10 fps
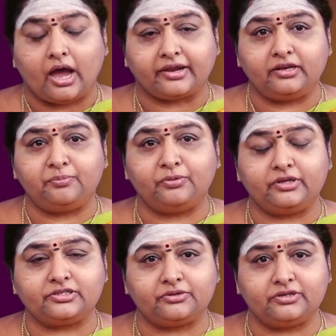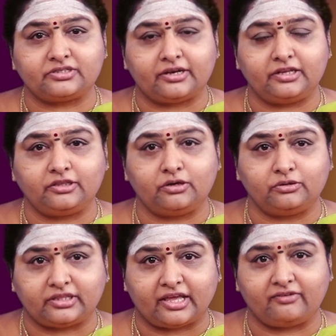అగ్నిపురీసుని సన్నిధిలో
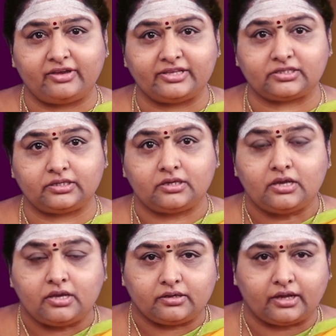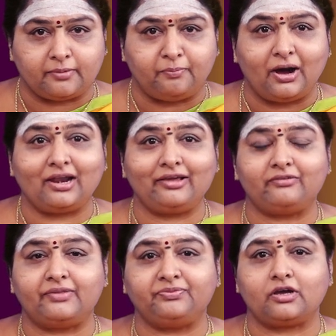తెరవేసి
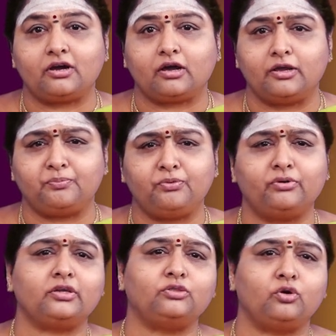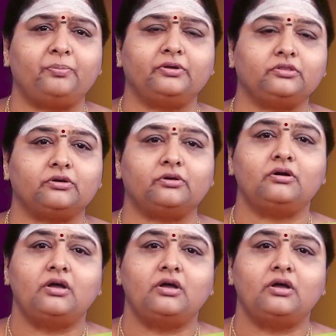గర్భాలయం అంతా కర్పూర ధూపంతో